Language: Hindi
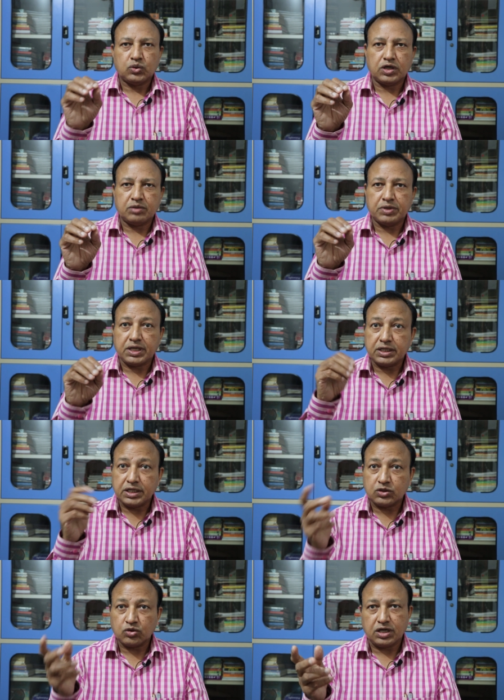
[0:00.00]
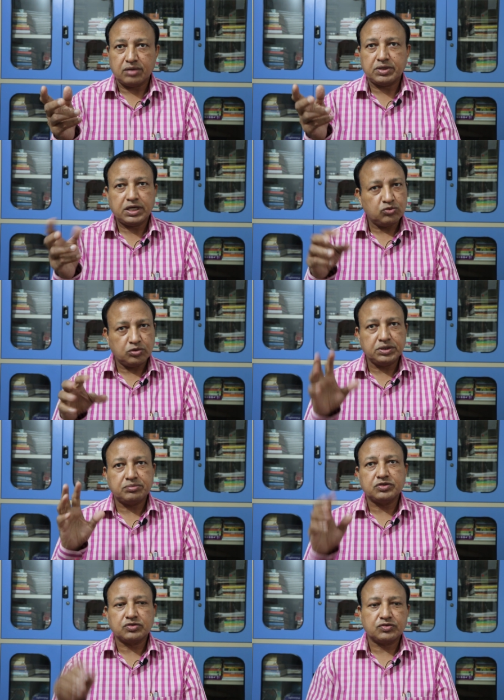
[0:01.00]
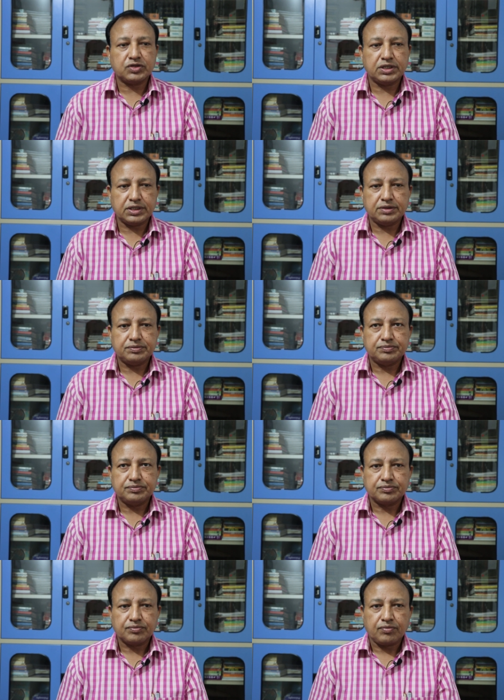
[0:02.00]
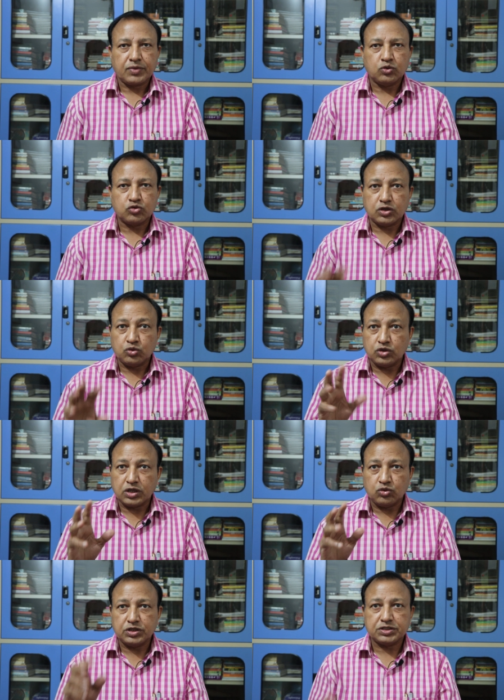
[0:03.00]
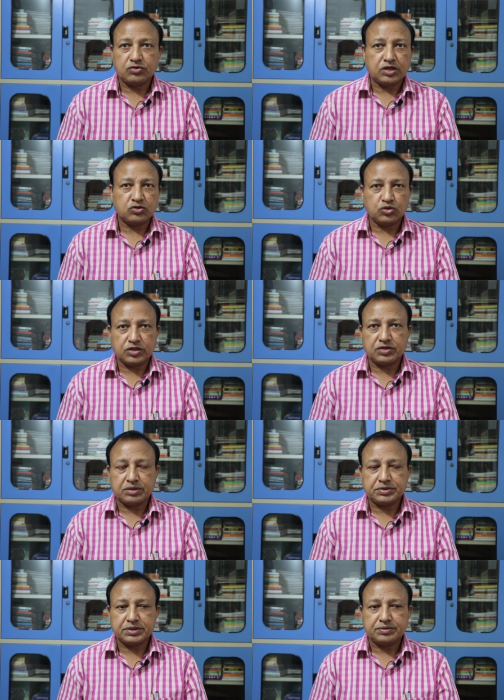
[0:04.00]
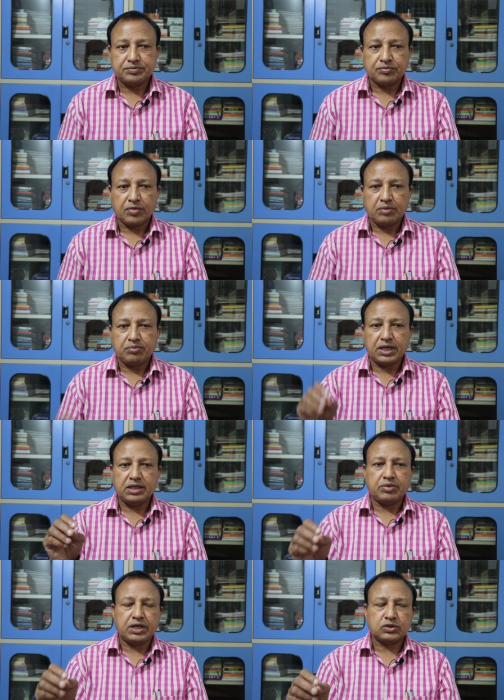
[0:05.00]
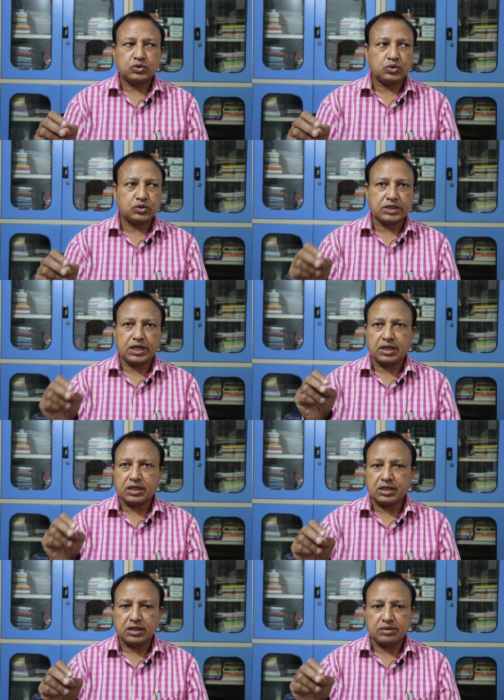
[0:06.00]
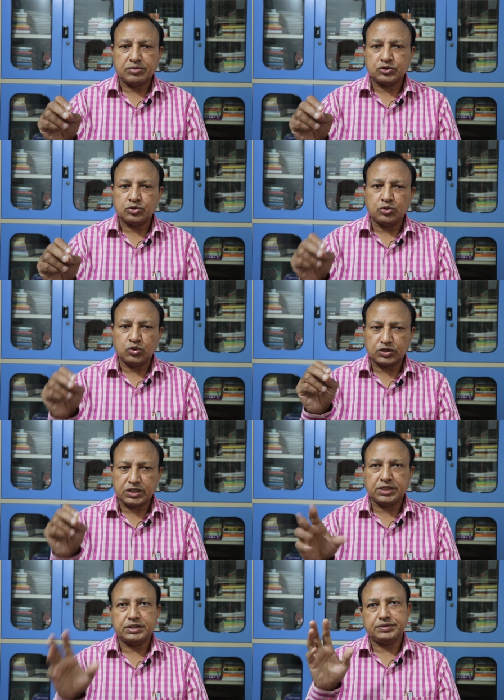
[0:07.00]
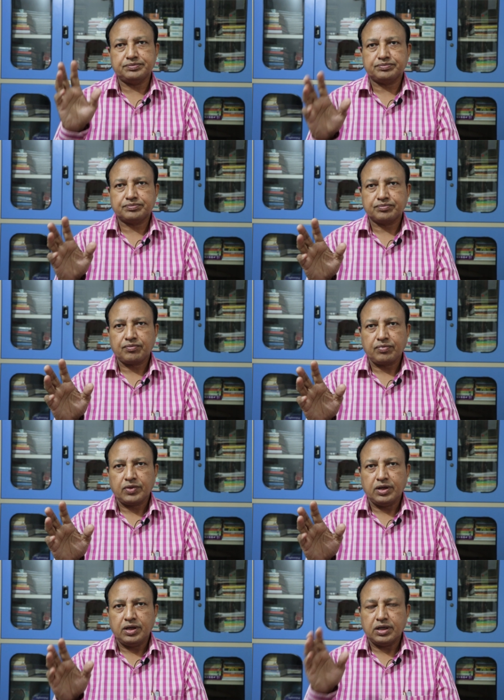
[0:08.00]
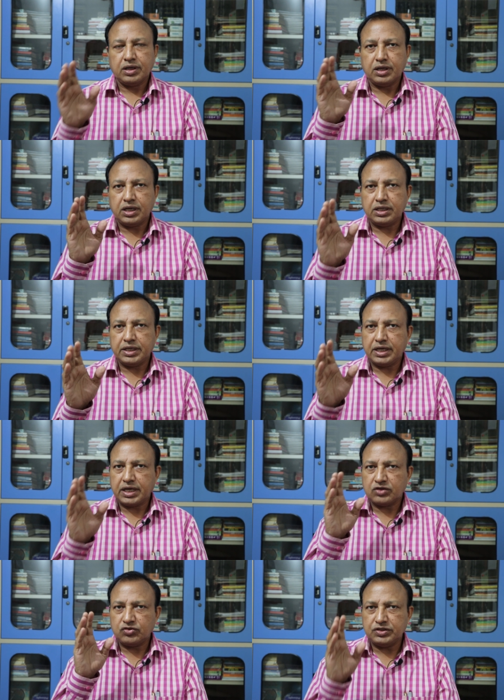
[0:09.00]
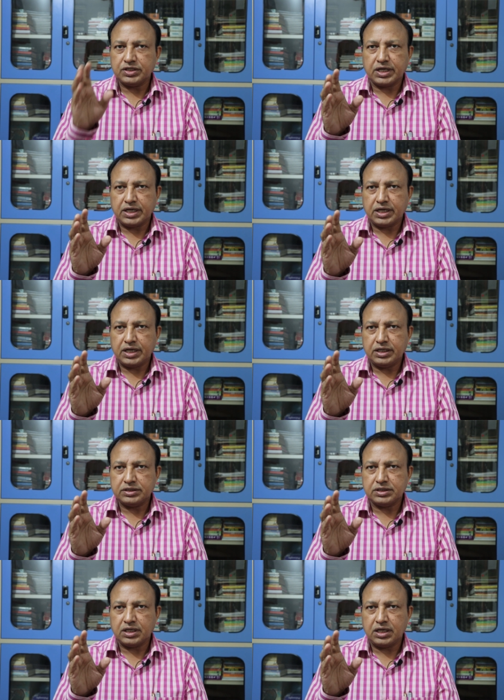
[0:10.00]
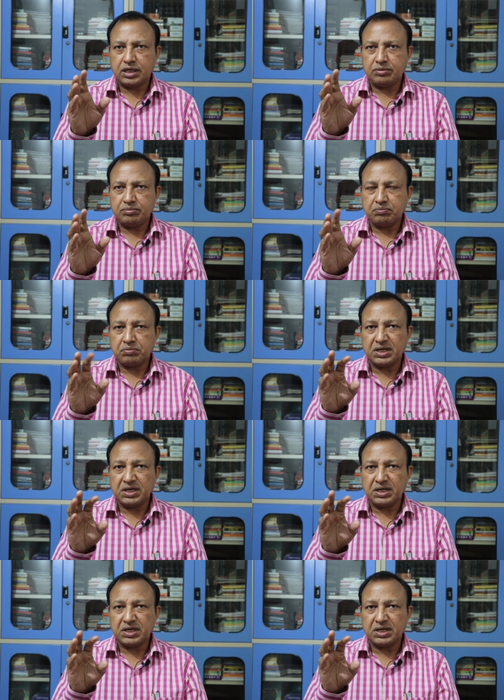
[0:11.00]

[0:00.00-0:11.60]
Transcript: तो अगर बनाने हैं तो कहाँ बनाएं वो भी हम डिस्कस करेंगे उसके रूल रेगुलेशन वास्तु के हिसाब से पहली बात तो तहखाना घर में शुभ होता ही नहीं घर एक ऐसी जगह है जहाँ हम